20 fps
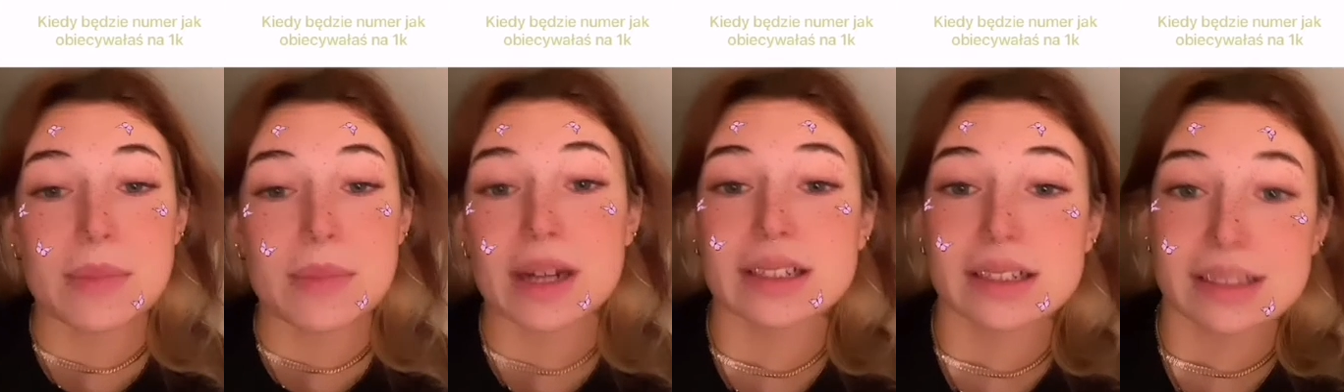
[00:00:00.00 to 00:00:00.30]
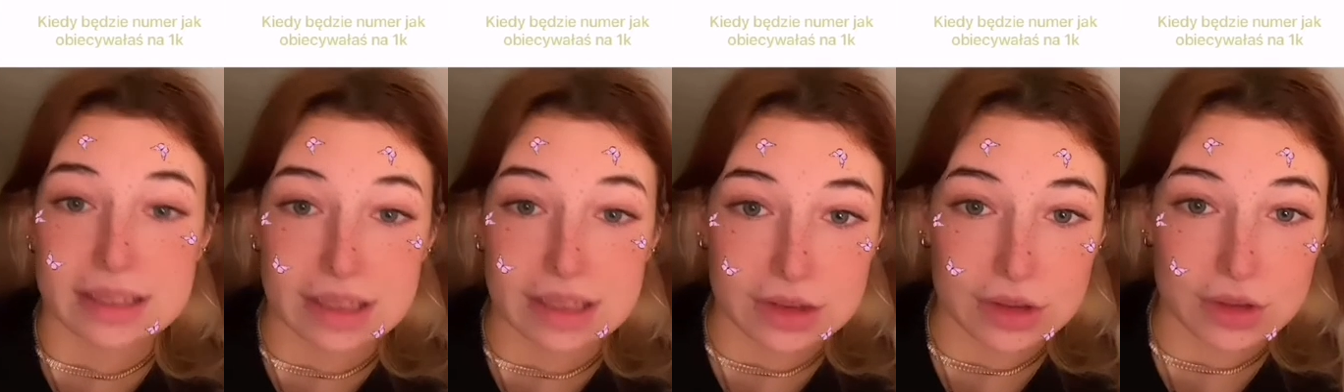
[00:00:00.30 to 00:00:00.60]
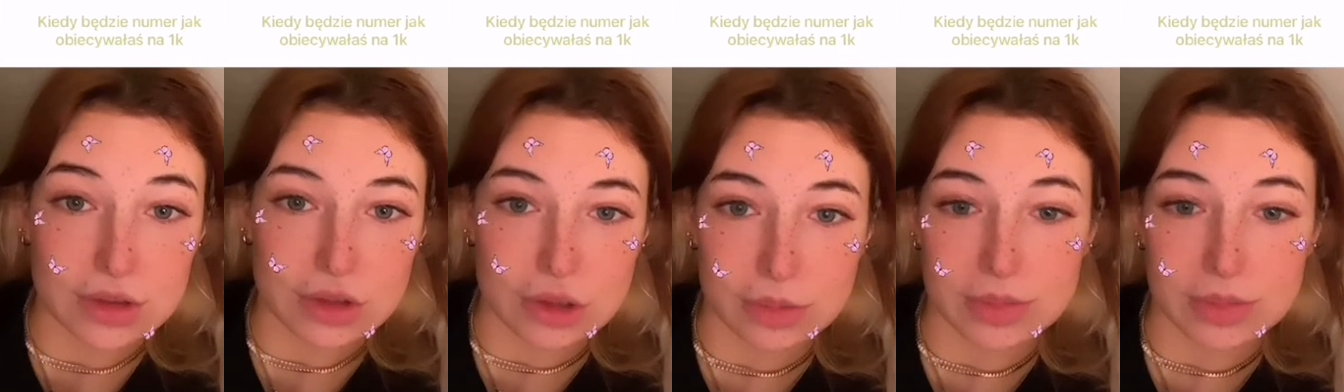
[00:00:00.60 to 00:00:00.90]
jak
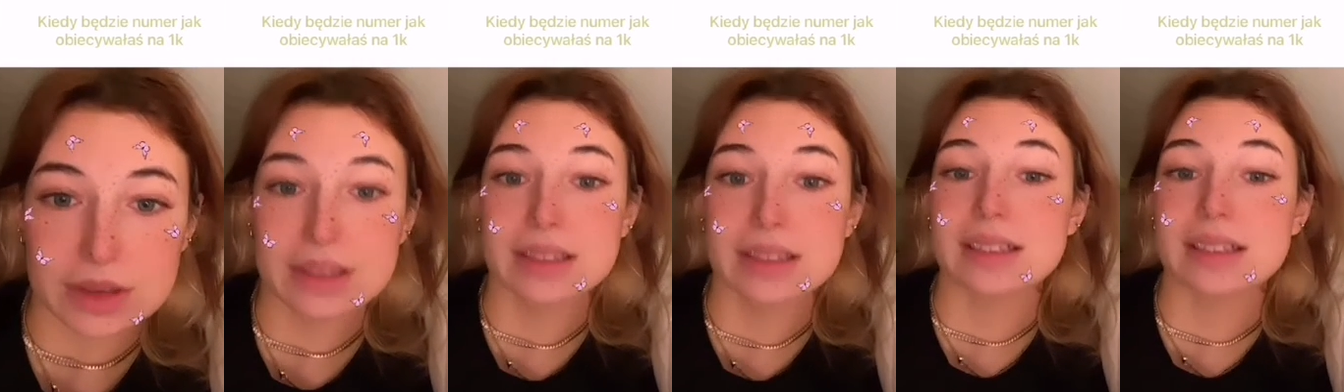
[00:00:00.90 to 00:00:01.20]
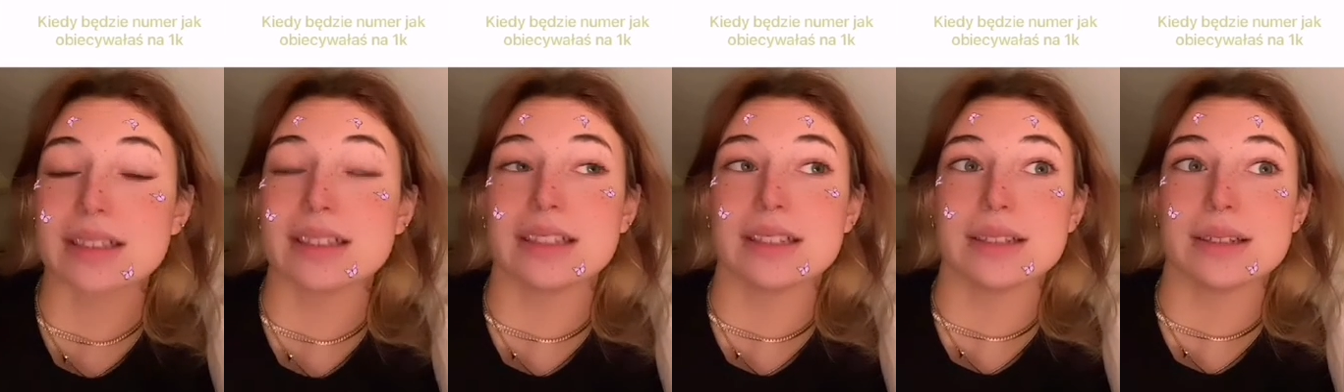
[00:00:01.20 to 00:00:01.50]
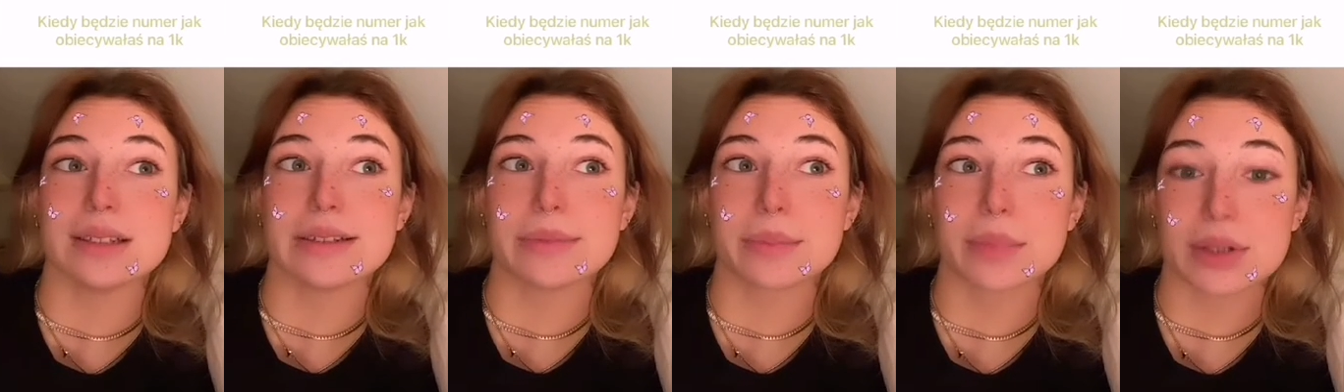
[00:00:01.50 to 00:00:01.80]
najbardziej chcę to
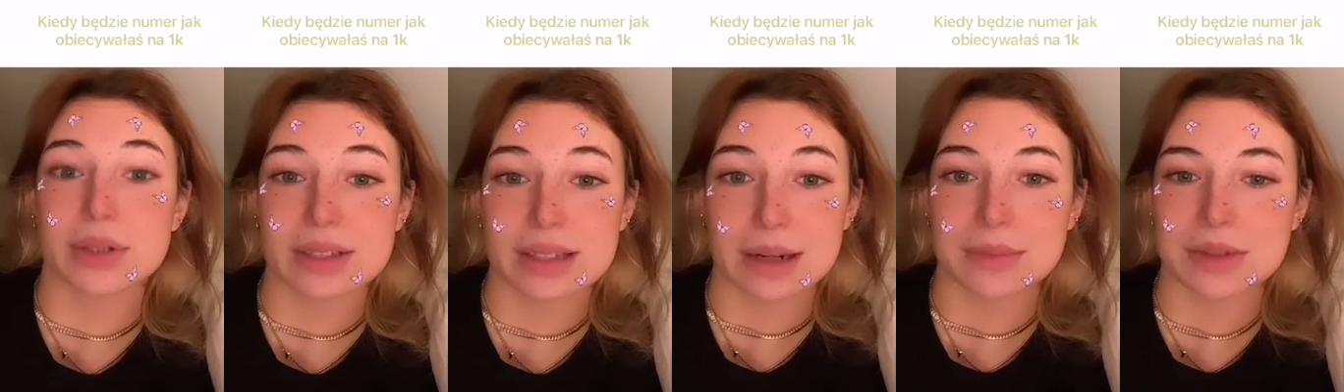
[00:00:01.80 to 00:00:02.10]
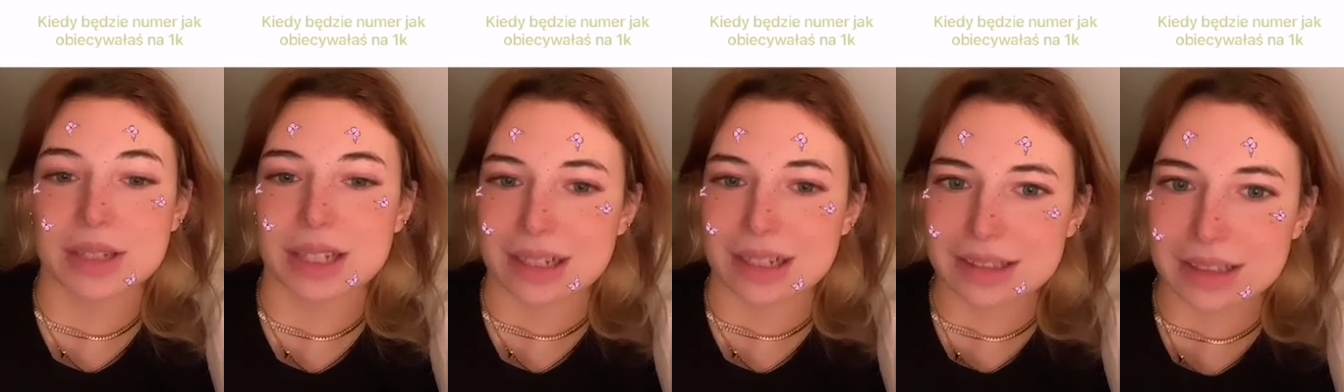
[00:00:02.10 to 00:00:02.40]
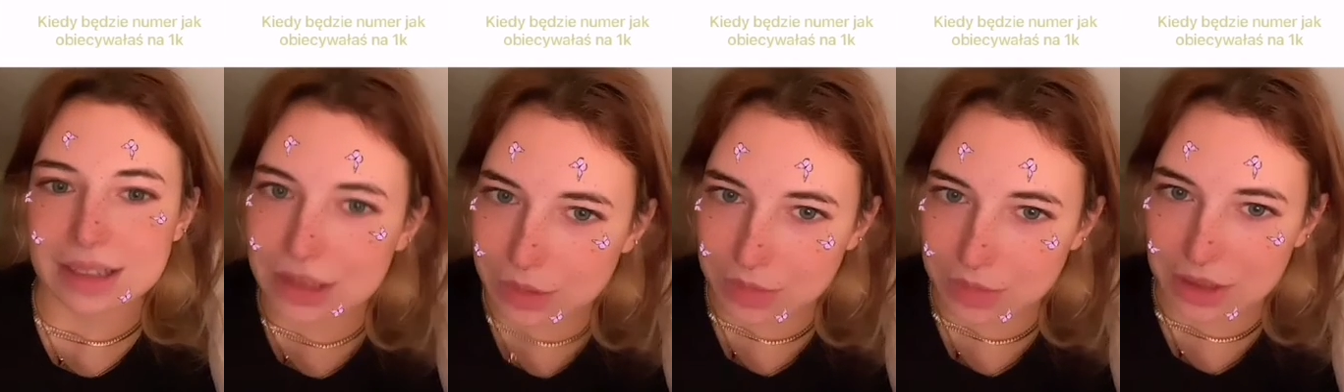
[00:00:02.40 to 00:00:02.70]
zrobić i
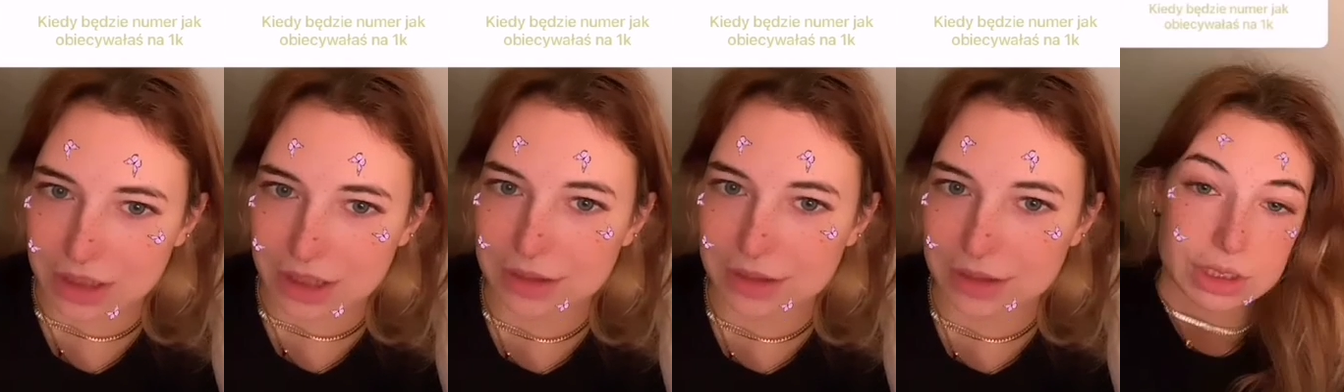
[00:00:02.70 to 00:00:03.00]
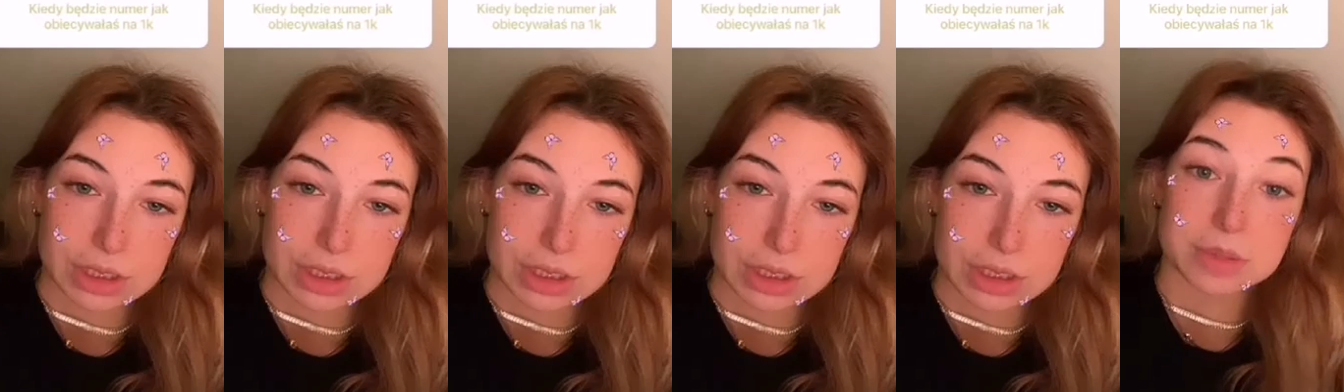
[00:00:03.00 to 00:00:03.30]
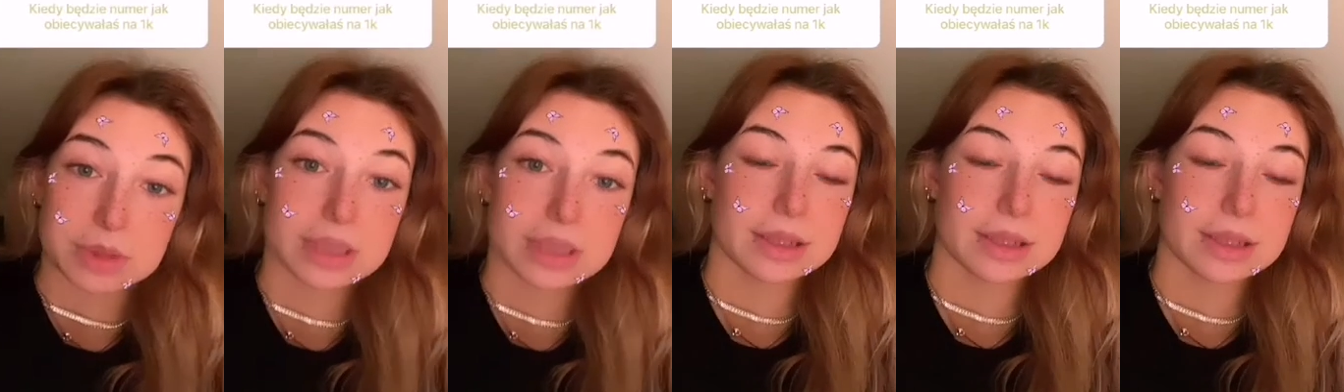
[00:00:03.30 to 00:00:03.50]
postaram się jak najszybciej.